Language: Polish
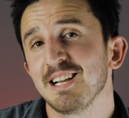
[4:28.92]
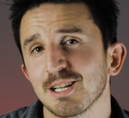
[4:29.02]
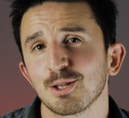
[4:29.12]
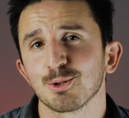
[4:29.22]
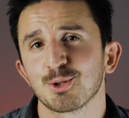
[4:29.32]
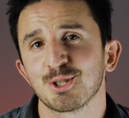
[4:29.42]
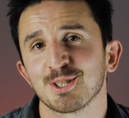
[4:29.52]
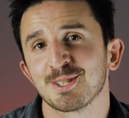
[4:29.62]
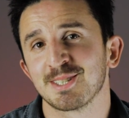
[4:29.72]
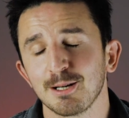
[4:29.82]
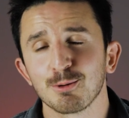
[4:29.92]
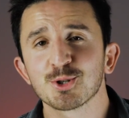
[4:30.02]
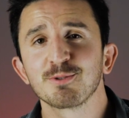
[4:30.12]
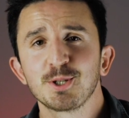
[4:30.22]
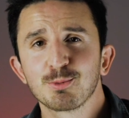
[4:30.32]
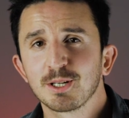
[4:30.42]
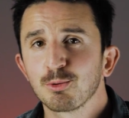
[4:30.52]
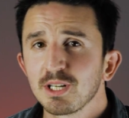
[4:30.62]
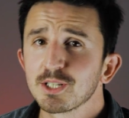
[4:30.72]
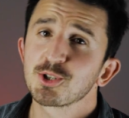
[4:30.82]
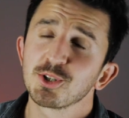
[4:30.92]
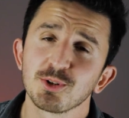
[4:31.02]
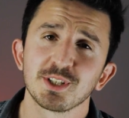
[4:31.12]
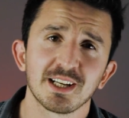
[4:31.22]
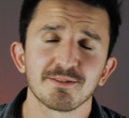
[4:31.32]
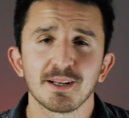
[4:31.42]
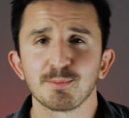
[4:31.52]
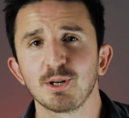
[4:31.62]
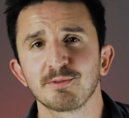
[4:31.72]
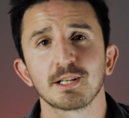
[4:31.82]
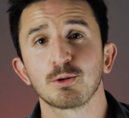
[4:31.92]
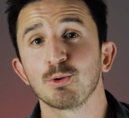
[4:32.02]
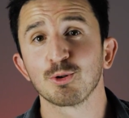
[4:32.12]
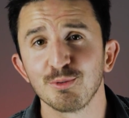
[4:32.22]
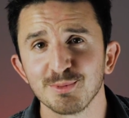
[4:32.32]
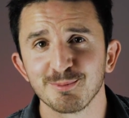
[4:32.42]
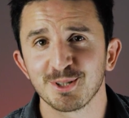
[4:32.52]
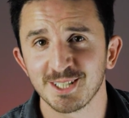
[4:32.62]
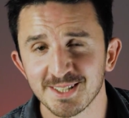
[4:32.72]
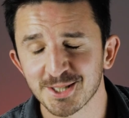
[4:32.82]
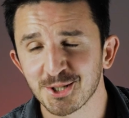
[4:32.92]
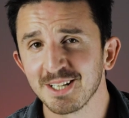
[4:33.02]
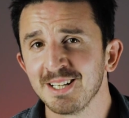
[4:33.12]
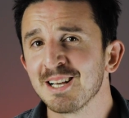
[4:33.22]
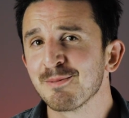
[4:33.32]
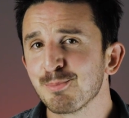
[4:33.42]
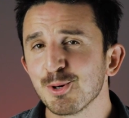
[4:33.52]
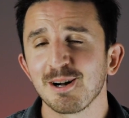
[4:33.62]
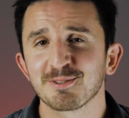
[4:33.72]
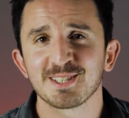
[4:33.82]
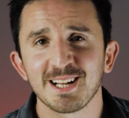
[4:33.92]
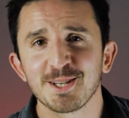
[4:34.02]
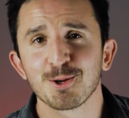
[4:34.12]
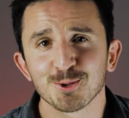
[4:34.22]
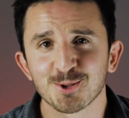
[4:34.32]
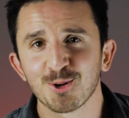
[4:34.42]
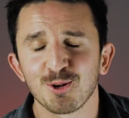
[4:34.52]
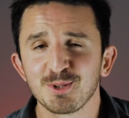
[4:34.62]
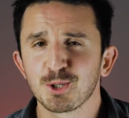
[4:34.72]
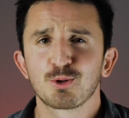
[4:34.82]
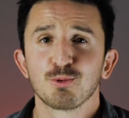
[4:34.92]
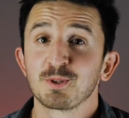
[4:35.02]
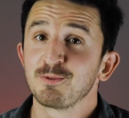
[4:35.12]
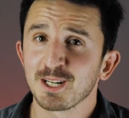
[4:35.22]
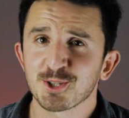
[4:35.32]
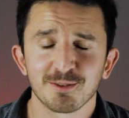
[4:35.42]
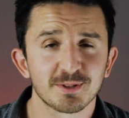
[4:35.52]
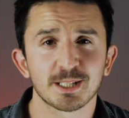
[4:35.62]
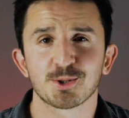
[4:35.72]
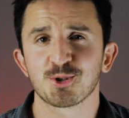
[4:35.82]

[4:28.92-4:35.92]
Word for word: jak to się stało, że Wisła, która jeszcze do niedawna była w tak ogromnym kryzysie, była w stanie rozgromić klub z Warszawy aż